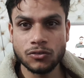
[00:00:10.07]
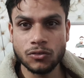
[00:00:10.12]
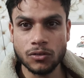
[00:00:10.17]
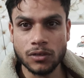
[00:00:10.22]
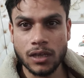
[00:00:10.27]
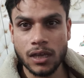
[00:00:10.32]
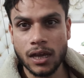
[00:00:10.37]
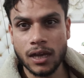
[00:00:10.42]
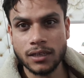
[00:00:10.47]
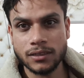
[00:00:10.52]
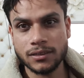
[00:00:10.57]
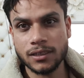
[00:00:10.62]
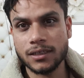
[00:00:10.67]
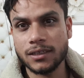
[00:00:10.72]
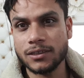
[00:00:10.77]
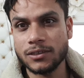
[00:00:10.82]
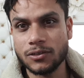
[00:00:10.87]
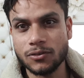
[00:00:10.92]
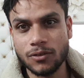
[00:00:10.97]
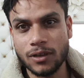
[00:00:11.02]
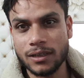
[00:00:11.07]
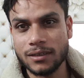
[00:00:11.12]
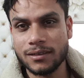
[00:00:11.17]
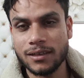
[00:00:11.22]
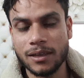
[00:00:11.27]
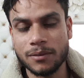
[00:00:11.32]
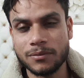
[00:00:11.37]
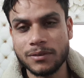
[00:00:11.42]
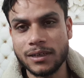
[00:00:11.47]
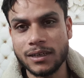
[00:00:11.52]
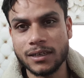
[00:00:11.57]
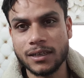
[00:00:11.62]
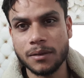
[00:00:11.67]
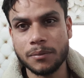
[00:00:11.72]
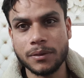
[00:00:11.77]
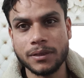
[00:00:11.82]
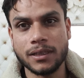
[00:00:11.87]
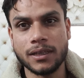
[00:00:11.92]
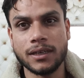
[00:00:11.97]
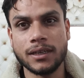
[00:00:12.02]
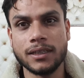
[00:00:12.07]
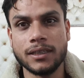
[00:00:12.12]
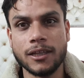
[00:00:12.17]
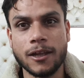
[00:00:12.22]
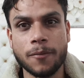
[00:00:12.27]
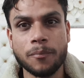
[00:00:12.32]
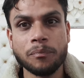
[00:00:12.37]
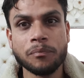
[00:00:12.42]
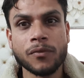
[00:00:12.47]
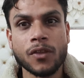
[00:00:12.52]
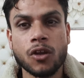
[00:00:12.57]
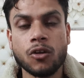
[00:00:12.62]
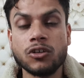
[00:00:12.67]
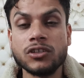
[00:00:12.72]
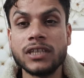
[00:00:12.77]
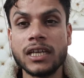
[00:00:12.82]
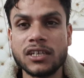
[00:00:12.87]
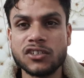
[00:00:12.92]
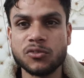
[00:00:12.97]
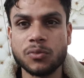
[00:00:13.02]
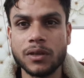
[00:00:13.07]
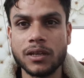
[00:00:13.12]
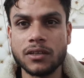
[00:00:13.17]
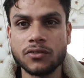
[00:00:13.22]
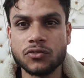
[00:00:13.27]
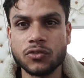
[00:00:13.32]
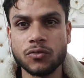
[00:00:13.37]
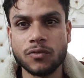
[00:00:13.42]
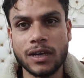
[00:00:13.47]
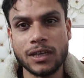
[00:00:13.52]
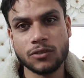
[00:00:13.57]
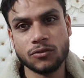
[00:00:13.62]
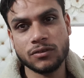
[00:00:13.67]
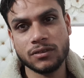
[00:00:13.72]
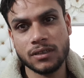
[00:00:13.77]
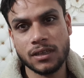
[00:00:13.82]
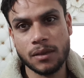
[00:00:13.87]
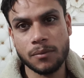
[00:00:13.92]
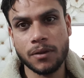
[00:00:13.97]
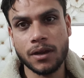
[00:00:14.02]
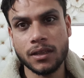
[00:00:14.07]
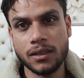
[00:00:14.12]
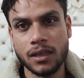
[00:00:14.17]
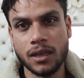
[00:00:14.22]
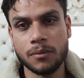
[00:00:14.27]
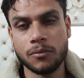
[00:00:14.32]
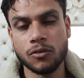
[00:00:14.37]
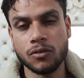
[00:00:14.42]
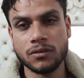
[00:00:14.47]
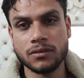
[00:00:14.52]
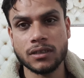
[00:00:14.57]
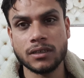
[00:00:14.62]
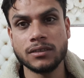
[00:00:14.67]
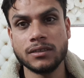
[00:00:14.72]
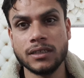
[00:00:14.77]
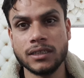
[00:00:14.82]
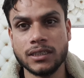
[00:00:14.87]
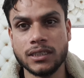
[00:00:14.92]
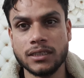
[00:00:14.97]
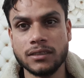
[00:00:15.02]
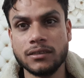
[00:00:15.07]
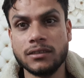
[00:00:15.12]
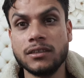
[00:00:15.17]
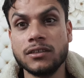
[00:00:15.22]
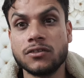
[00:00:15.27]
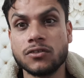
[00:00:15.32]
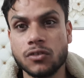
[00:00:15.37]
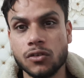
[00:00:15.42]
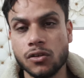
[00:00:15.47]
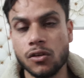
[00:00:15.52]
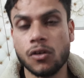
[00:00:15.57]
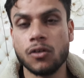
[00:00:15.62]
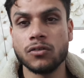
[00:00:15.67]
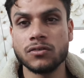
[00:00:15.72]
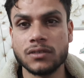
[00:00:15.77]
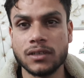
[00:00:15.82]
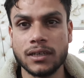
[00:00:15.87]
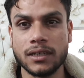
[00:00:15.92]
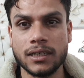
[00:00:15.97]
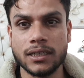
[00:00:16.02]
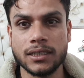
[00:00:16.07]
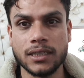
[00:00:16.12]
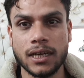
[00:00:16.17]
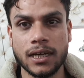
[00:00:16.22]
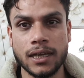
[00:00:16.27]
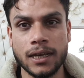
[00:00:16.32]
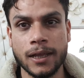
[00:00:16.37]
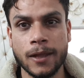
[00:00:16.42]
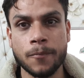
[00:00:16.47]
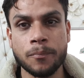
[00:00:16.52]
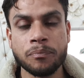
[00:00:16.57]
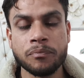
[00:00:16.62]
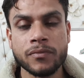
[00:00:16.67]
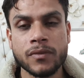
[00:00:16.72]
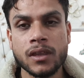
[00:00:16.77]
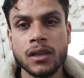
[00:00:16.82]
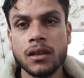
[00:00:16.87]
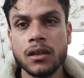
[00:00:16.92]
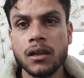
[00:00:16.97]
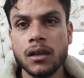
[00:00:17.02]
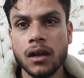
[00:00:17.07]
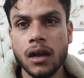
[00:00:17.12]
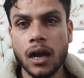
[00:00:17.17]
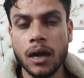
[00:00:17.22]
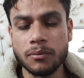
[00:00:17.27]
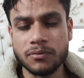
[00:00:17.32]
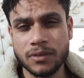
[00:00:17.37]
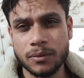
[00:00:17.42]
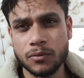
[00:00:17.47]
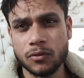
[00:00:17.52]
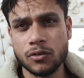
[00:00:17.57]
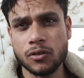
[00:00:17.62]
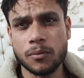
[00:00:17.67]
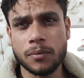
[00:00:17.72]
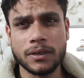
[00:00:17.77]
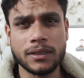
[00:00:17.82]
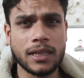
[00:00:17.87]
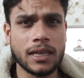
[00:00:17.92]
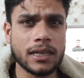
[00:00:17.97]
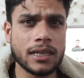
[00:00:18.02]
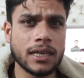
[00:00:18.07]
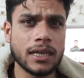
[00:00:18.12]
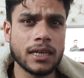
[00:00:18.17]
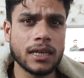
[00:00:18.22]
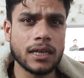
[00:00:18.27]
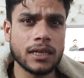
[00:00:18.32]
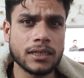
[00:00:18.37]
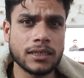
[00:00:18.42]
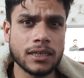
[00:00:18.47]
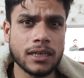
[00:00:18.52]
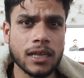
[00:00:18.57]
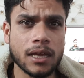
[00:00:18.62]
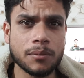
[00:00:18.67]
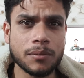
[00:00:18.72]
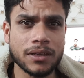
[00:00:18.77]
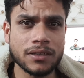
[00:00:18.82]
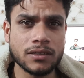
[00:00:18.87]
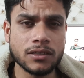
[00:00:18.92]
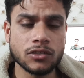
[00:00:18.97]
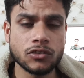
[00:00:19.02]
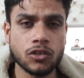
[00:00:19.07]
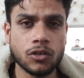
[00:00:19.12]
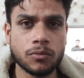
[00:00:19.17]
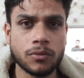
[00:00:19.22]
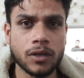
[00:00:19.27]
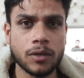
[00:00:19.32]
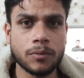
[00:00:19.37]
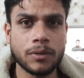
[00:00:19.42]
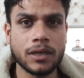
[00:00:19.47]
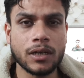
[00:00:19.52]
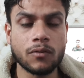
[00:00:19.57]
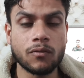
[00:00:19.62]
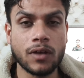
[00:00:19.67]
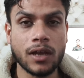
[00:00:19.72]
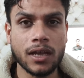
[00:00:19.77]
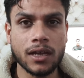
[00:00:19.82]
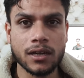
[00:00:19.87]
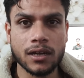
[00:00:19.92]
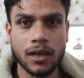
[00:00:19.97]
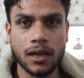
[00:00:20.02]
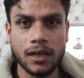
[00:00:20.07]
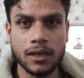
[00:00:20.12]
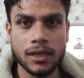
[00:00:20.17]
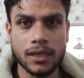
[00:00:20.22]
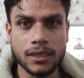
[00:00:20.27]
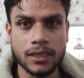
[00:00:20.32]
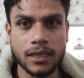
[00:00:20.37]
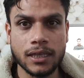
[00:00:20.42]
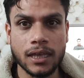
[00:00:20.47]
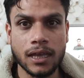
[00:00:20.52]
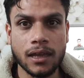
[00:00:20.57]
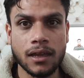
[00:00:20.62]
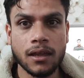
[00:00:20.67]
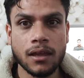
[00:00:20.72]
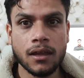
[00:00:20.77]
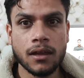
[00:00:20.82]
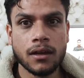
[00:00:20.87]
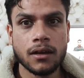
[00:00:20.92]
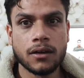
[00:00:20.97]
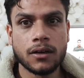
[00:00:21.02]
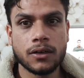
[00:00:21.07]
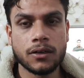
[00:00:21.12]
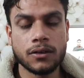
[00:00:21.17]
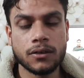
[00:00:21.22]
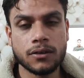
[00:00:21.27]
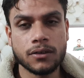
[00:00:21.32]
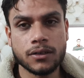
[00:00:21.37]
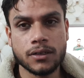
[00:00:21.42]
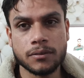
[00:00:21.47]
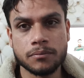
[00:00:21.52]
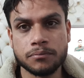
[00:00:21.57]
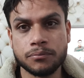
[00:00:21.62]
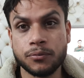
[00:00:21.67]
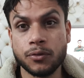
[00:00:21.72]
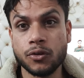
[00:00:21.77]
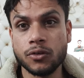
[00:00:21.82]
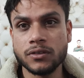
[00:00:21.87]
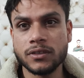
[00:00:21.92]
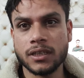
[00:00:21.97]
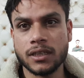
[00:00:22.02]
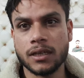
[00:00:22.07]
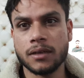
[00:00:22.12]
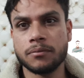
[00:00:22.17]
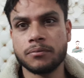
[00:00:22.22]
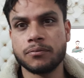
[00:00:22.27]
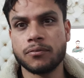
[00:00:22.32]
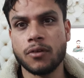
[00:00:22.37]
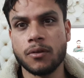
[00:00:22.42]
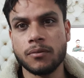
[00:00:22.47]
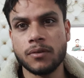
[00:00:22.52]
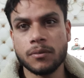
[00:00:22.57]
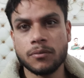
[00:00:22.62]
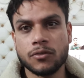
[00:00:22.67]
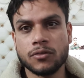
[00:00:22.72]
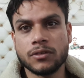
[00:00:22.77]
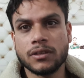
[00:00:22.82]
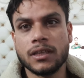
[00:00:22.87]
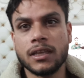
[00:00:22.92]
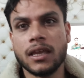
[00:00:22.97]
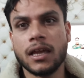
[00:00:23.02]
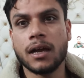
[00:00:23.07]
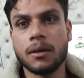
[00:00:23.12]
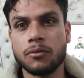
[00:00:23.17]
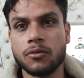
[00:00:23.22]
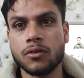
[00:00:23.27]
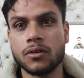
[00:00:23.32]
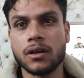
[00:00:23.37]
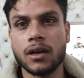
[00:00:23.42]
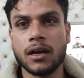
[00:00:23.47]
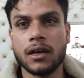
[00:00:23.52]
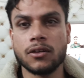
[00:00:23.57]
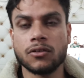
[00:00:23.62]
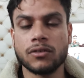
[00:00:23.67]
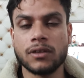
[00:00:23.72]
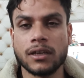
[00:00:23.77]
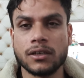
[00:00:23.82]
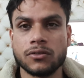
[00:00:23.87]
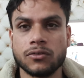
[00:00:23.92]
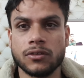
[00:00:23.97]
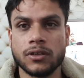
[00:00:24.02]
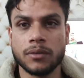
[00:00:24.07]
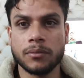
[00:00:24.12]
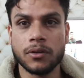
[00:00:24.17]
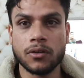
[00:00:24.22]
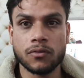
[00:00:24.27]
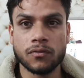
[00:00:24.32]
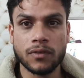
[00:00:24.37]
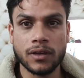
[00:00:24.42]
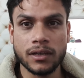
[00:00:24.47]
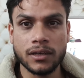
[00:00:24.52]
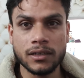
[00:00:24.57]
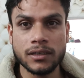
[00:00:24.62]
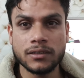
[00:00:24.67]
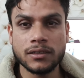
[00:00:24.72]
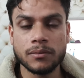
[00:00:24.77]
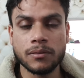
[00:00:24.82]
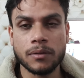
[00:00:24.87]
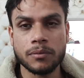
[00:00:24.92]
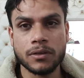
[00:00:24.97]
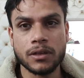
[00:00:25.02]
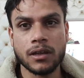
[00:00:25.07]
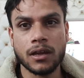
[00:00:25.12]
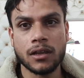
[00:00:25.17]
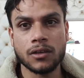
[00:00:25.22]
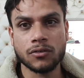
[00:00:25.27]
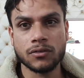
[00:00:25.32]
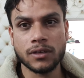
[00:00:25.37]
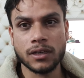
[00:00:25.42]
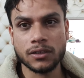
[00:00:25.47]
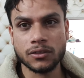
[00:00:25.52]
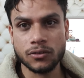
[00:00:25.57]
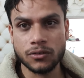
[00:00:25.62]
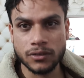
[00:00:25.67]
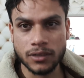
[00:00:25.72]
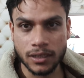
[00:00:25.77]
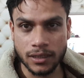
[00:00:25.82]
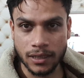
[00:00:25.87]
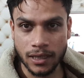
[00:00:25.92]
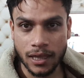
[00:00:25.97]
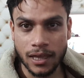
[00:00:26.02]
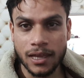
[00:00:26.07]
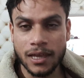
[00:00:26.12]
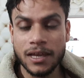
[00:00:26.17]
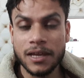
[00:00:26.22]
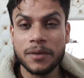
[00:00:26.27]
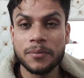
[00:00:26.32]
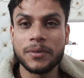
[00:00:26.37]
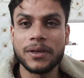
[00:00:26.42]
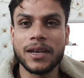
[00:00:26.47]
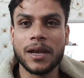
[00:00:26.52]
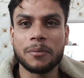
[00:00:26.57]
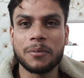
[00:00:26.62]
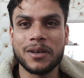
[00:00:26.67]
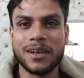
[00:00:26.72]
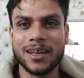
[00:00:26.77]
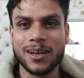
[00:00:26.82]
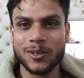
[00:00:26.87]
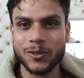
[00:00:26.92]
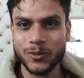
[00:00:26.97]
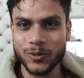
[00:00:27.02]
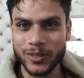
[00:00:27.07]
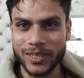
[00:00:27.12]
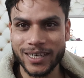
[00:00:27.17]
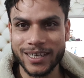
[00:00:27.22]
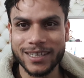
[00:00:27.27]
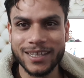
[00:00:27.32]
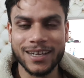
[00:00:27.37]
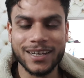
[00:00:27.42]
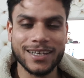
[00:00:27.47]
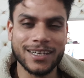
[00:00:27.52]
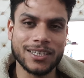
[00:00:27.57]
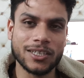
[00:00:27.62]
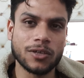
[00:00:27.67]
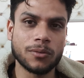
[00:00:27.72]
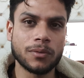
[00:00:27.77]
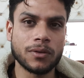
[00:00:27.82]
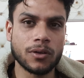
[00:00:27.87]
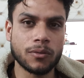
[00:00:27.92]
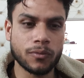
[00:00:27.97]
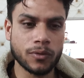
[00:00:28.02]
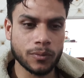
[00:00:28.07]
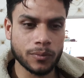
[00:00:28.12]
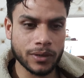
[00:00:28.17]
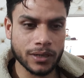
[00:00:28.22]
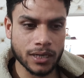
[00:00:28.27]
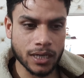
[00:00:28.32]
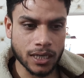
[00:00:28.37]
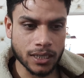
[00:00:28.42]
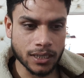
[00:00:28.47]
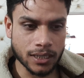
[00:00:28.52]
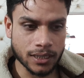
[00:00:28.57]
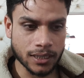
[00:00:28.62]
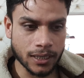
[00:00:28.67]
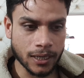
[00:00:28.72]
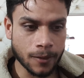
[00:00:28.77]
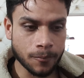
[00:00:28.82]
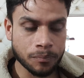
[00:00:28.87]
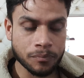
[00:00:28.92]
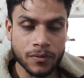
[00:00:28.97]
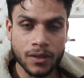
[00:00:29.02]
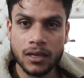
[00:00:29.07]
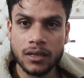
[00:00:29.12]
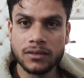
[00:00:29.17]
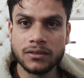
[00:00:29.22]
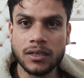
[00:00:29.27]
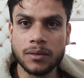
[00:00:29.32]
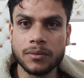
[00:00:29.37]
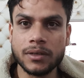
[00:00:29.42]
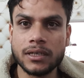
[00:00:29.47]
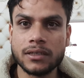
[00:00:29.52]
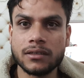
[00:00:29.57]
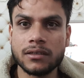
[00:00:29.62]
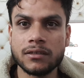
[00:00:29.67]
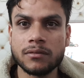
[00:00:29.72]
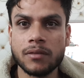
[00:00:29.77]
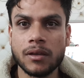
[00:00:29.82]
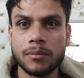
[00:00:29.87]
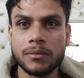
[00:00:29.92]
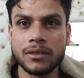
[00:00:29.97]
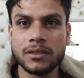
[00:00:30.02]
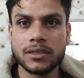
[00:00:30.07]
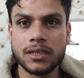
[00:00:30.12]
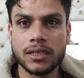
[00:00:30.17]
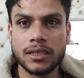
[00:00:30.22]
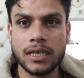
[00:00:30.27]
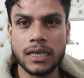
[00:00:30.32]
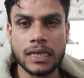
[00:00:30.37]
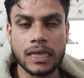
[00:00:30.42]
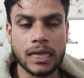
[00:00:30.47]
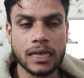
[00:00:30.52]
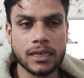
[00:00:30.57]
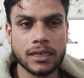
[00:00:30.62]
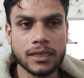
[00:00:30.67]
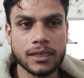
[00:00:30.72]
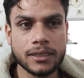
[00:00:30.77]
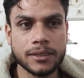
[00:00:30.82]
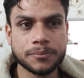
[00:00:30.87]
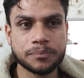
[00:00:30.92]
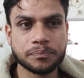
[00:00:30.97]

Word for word: जो कि आज तक किसी को ऐसी अपडेट का पता नहीं था और ये एक्सपीरियंस हुआ है तो इसके बाद ही आप लोगों के साथ ये चीज़ डिस्क्लोज करने जा रहे हैं आप सभी को पता है कि इटली एम्बेसी की जो अपॉइंटमेंट है वाया काल आती हैं और बहुत ज़्यादा प्रॉब्लम होती है आपको कॉल कनेक्ट होने में फाइनली जब आपकी कॉल कनेक्ट हो जाती है फिर आप अल्लाह का शुक्र अदा करते हो फिर अपॉइंटमेंट आ जाती है सम केसेस में हमने इस तरह देखा है कि